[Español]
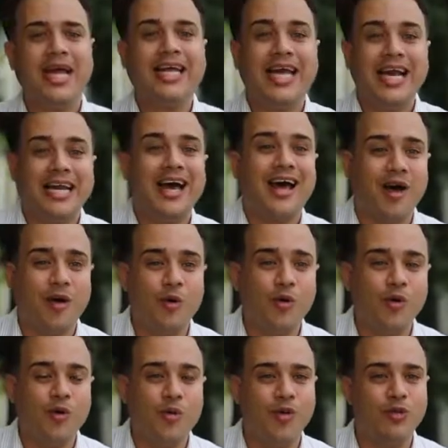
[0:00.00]
que el
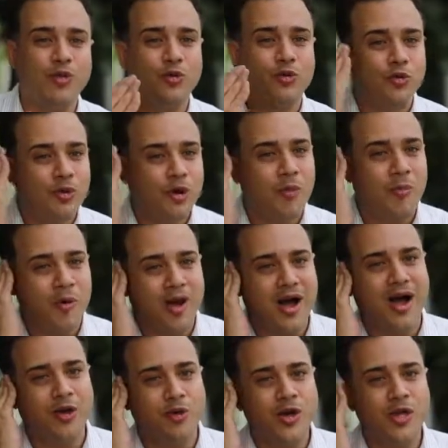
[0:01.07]
caracol cuando tú te lo
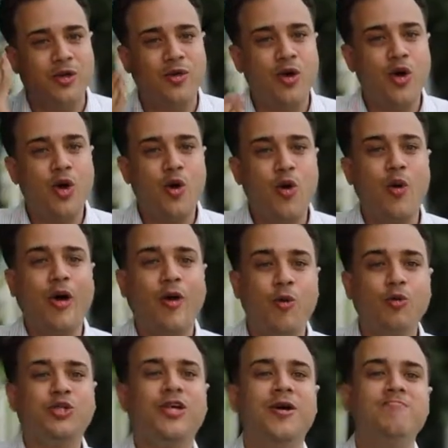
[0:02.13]
pongas al oído lo
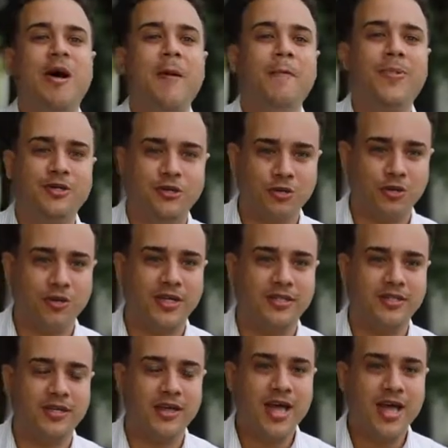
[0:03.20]
escuchen más personas.